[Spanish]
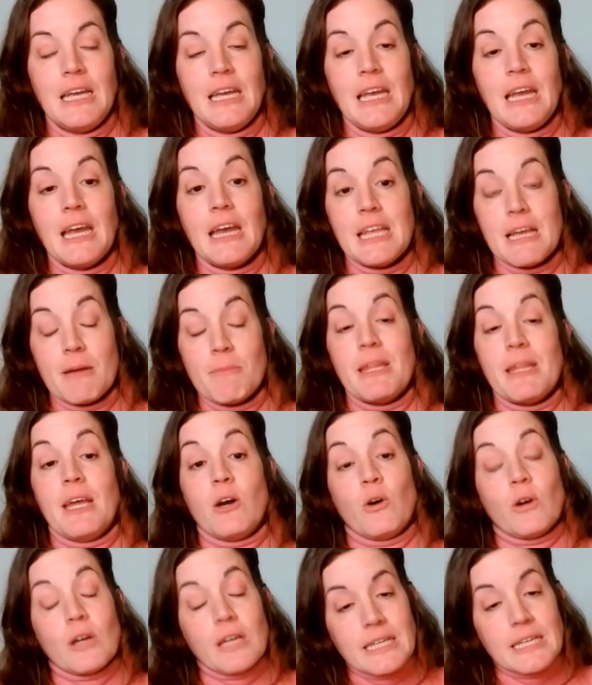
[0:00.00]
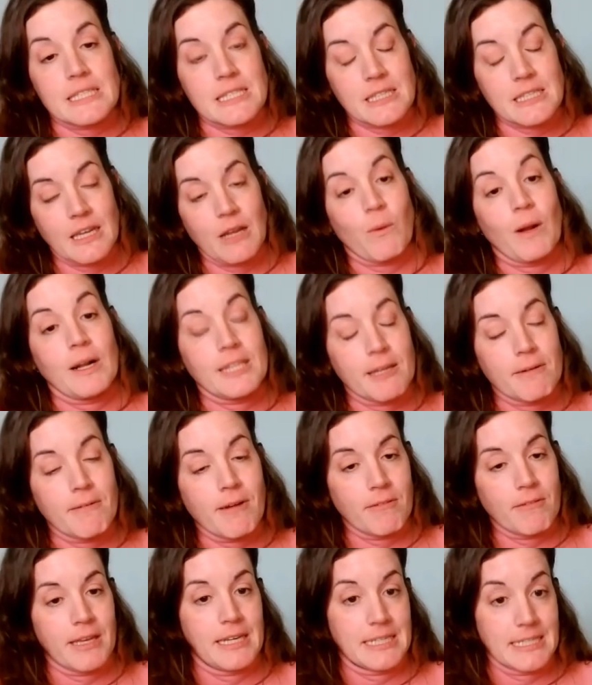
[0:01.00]
Y ella me dijo, Cris, igual te
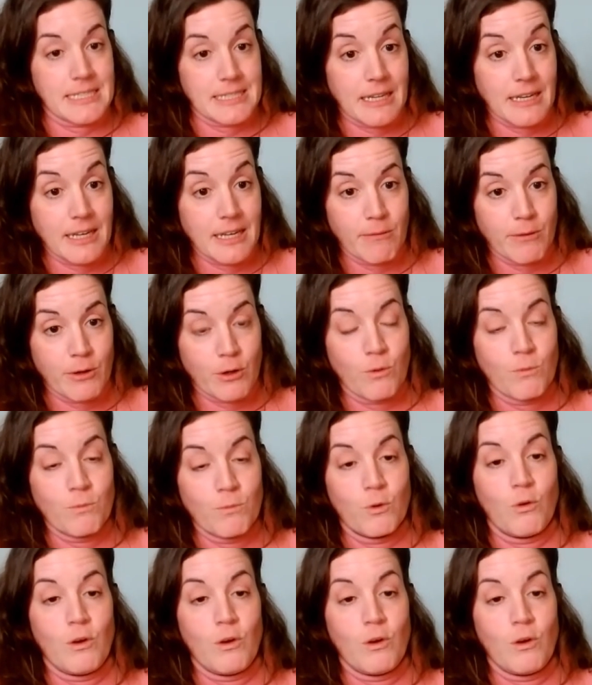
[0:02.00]
va bien este libro,